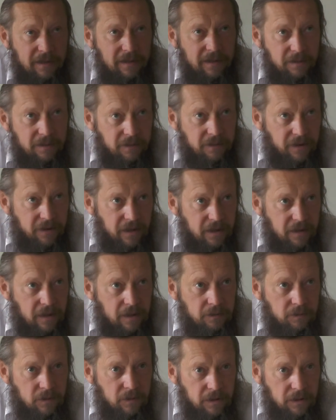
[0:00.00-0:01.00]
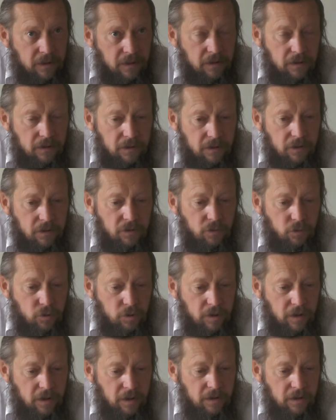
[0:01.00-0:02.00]
говорят нам, смотри,
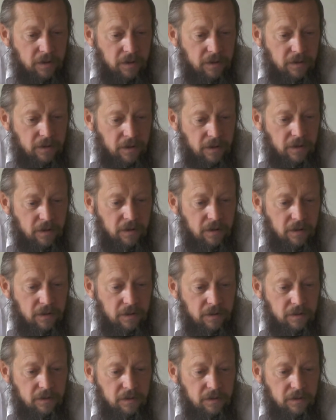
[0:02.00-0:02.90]
душа это не